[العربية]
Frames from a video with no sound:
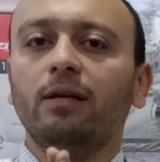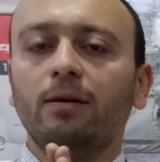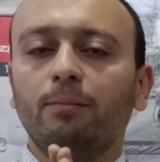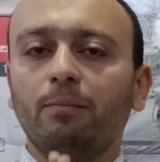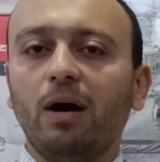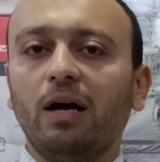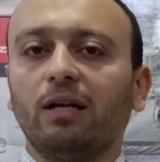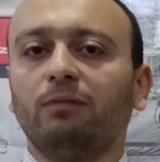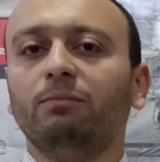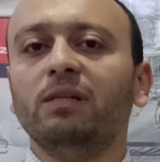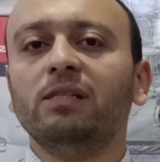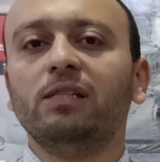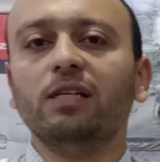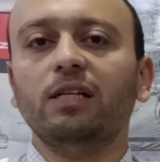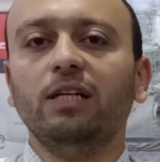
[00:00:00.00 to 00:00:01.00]
معرض
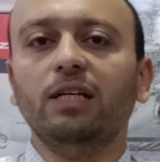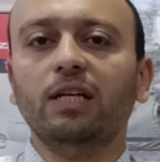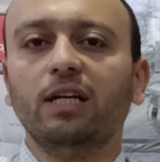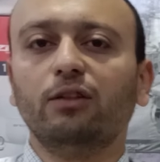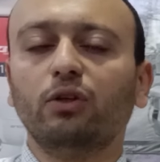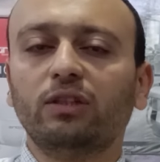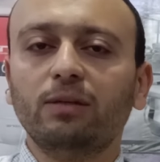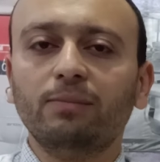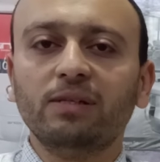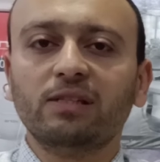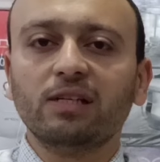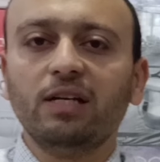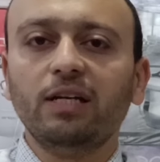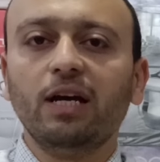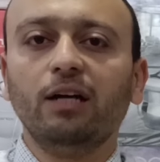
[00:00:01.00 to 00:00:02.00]
منزلي للادوات
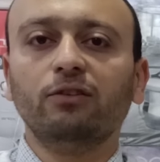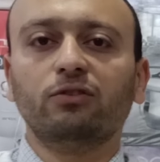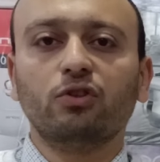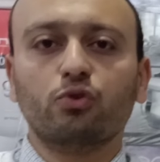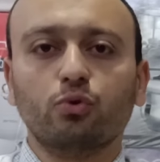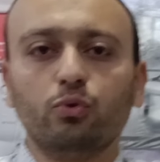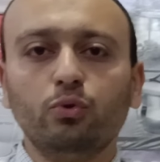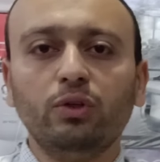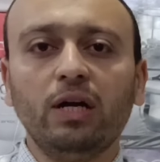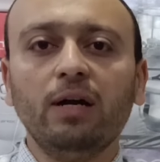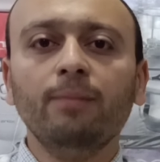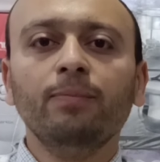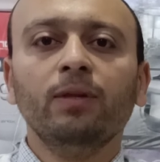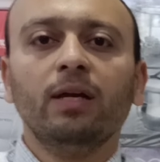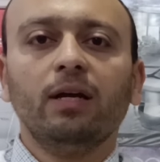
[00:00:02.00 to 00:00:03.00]
المنزليه انتظرونا
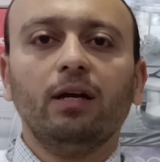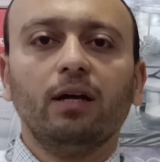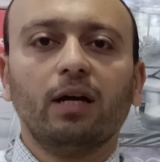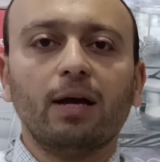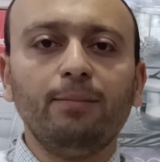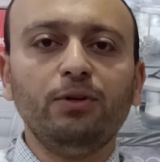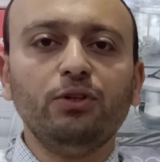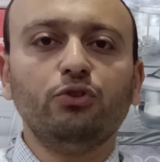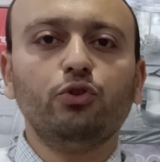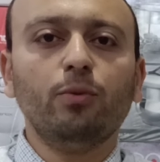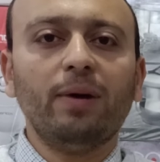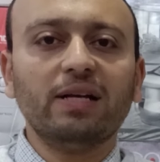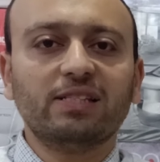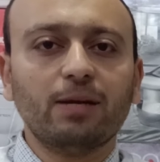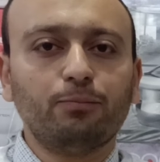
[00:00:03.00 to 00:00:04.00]
خميس
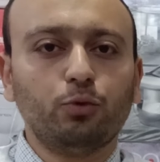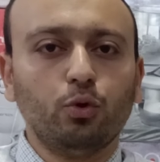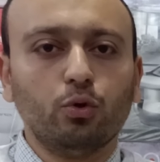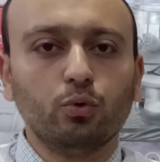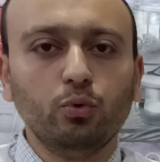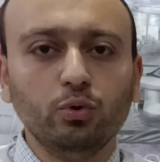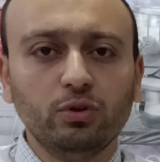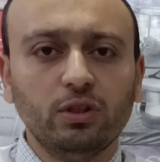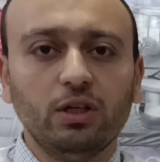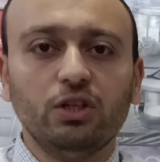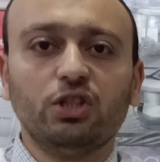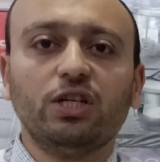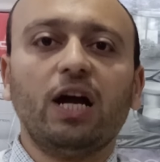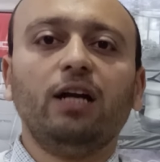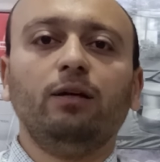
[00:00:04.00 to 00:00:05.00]
جمعه سبت عروض
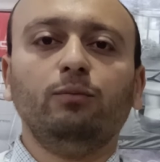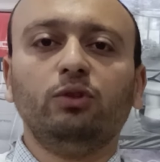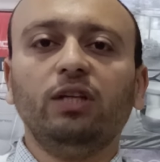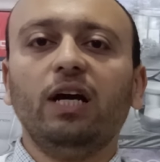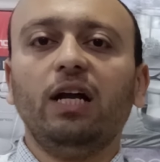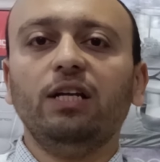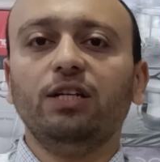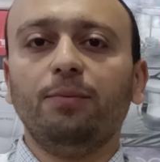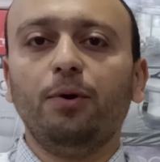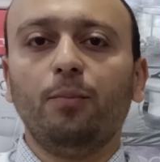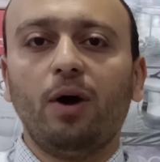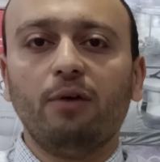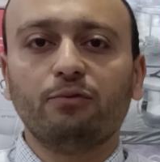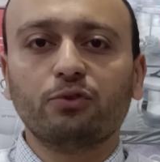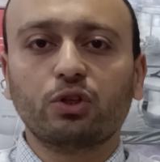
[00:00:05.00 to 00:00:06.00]
الشحن متاح لجميع
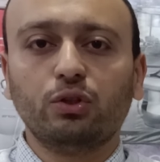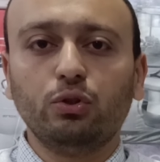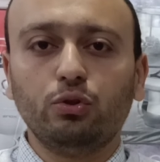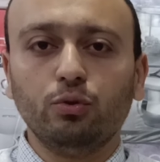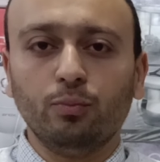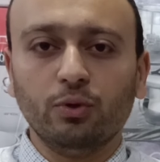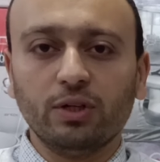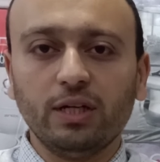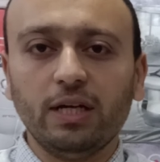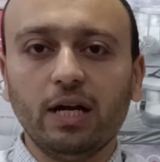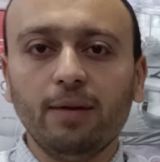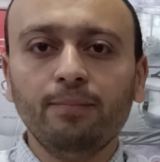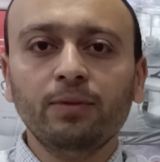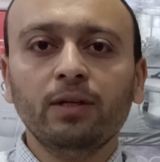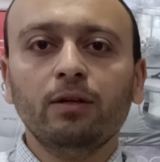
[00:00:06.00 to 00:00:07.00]
محافظات
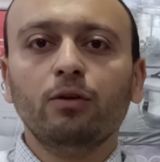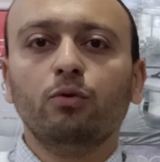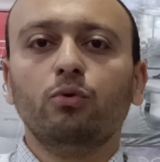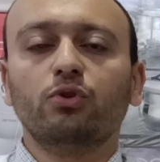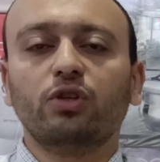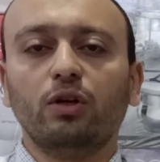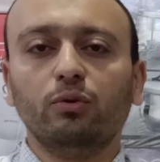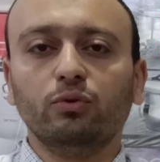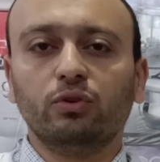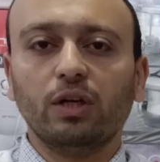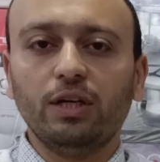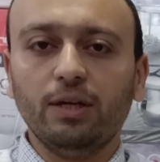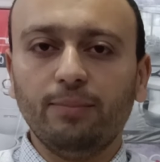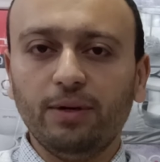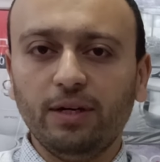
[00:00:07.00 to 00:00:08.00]
الجمهوريه كل سنه وانتم
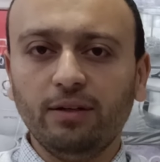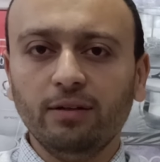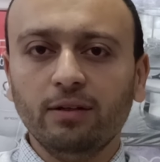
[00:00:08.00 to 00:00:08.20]
طيبين